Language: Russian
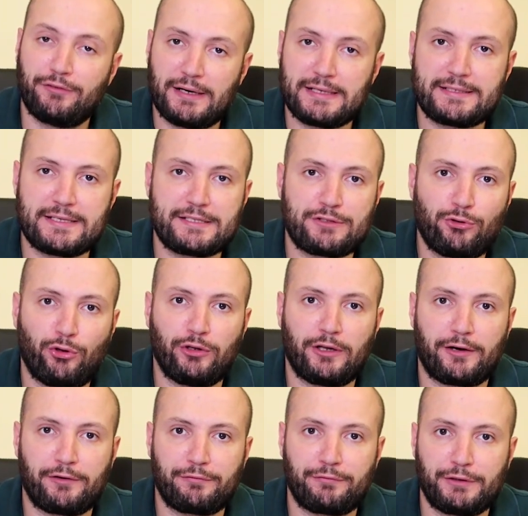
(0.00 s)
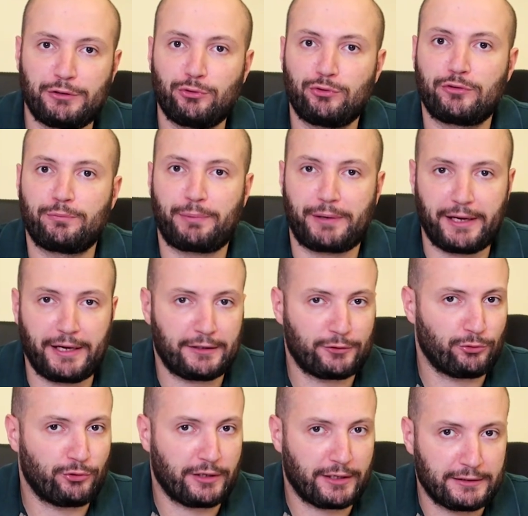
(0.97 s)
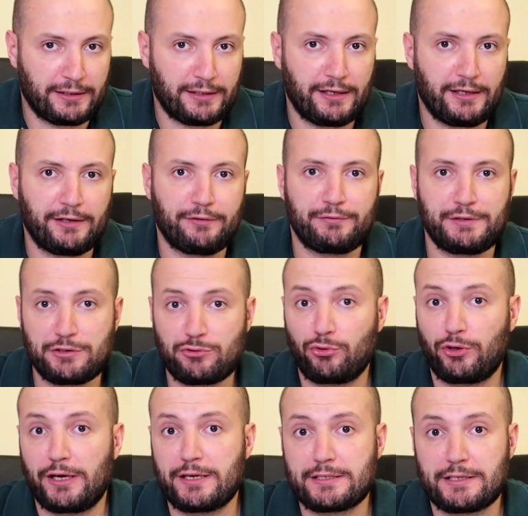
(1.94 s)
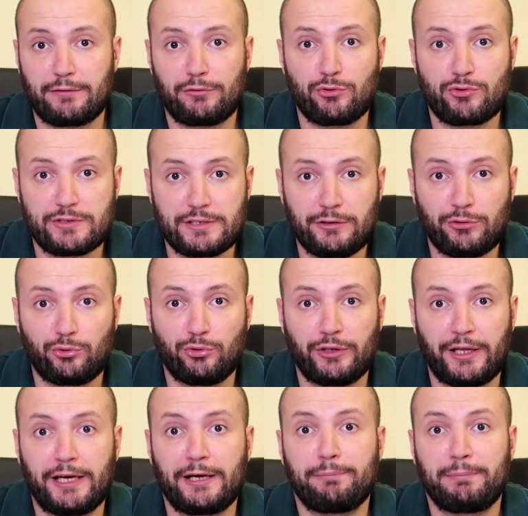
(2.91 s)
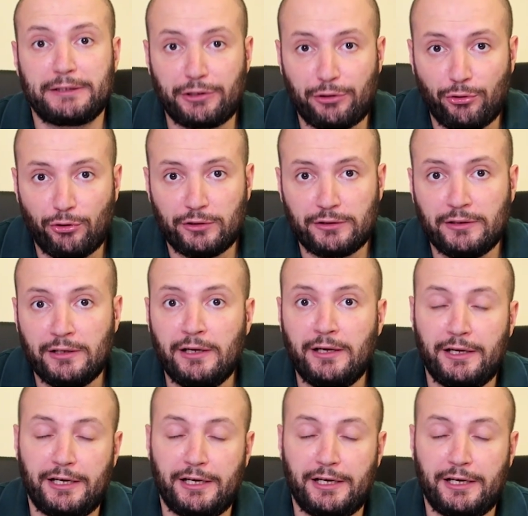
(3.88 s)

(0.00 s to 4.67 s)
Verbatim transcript: 20 долларов идут проекту города Рак. Внизу я оставлю ссылку на их Patreon.